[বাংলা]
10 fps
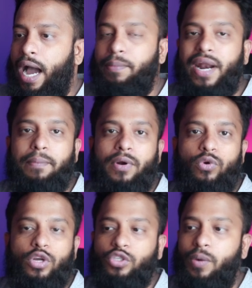আপনারা আপনার
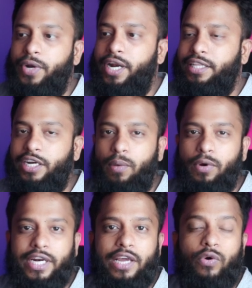উইন্ডোজ কম্পিউটারটিতে
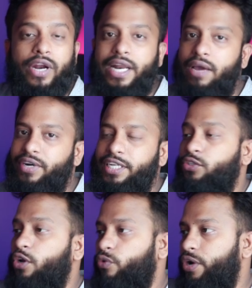ডবল ক্লিক করে ড্রাইভারটি
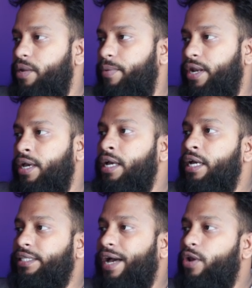ইনস্টল করে নেবেন
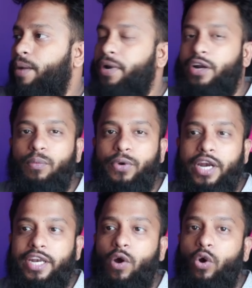তাহলে আপনার
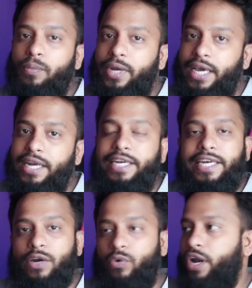কম্পিউটারটি অটোমেটিক্যালি
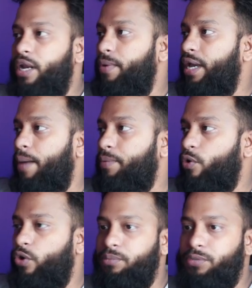ডিটেক্ট করে নেবে আপনার নোট